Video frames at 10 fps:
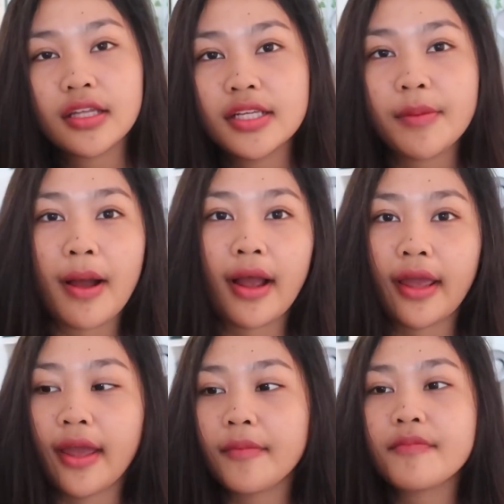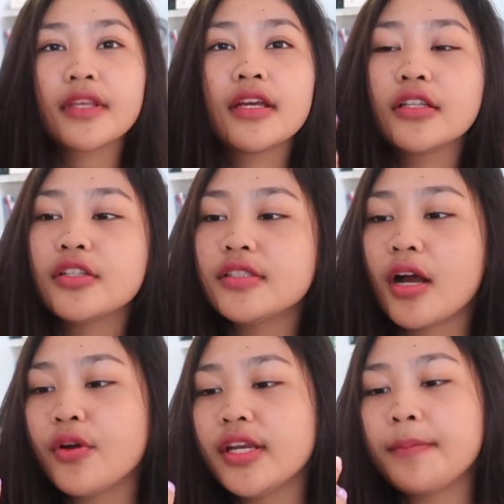dipakai Terus
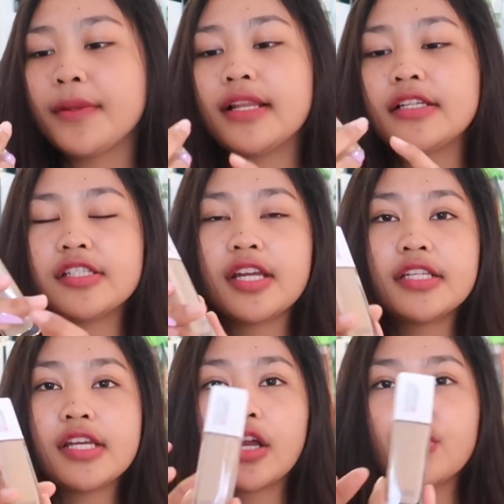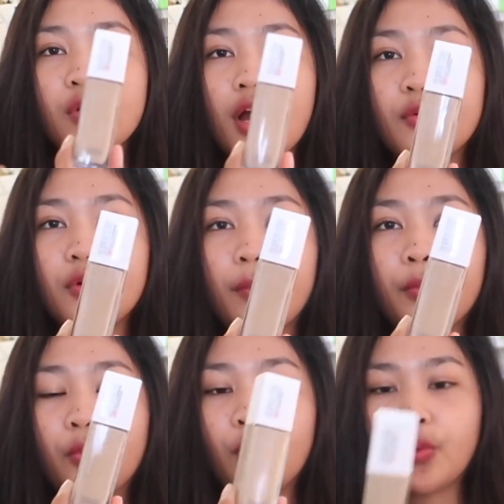aku ini pilih shade yang
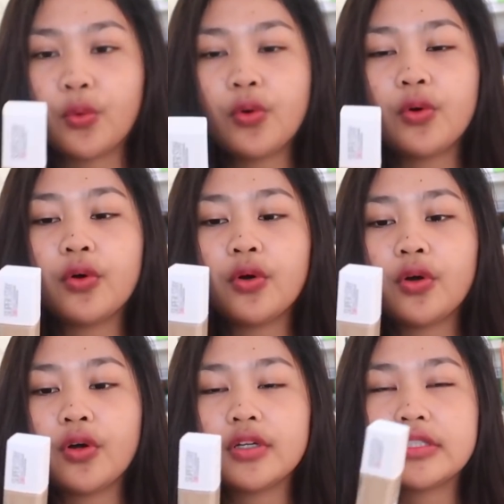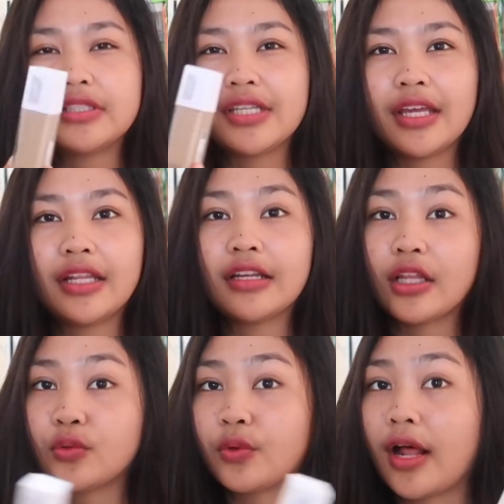220 shade
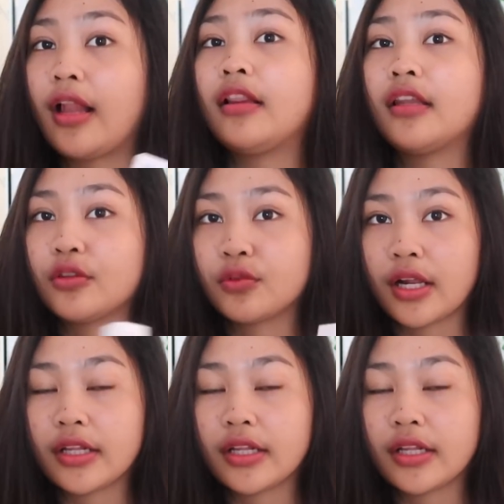natural natural